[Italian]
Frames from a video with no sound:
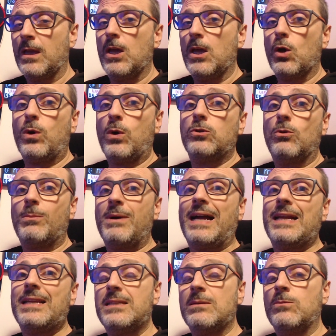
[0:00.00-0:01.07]
quando
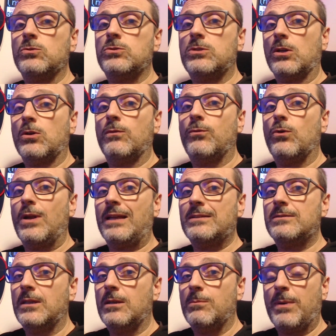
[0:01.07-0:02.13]
magari si montano
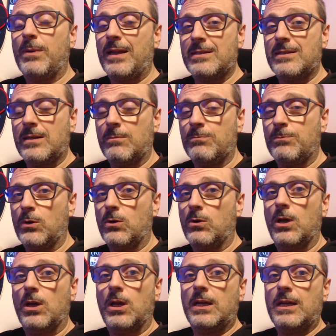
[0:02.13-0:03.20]
volanti, per esempio
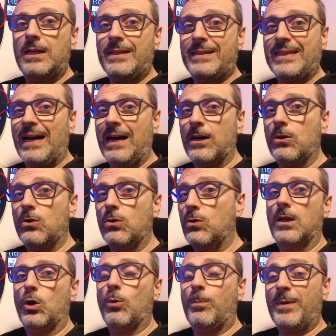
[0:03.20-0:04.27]
il
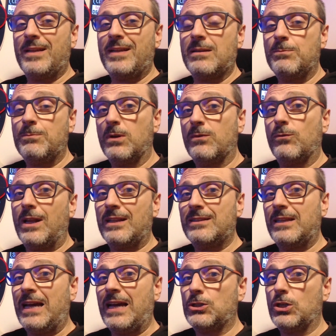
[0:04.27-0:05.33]
tanco o per esempio il
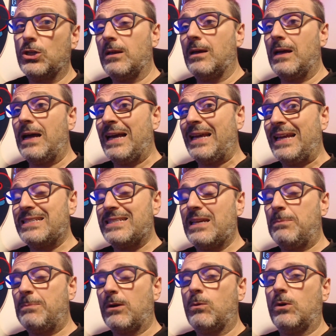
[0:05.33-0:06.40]
volante Asher, anche se
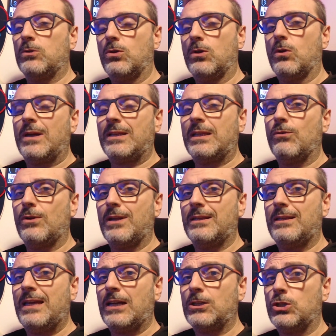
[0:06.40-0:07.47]
per quanto riguarda i
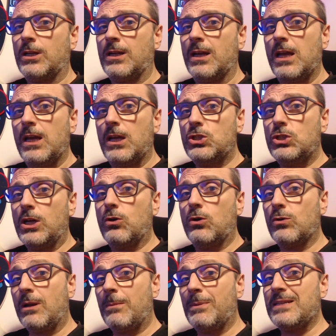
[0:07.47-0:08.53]
volanti Asher c'è
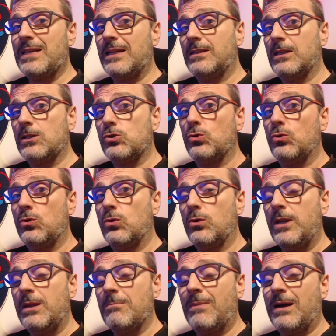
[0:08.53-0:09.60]
ancora presente solo
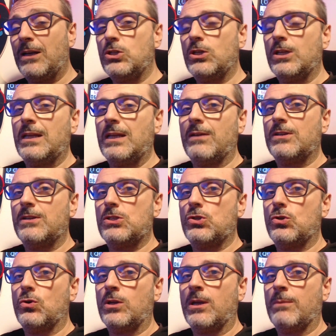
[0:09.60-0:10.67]
l'immagine della
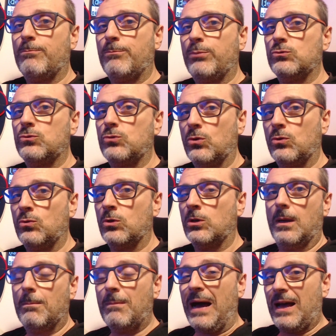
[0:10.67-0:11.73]
versione
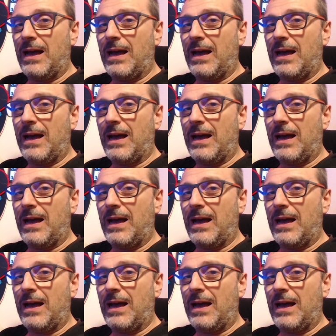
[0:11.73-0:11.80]
versione.1. Ma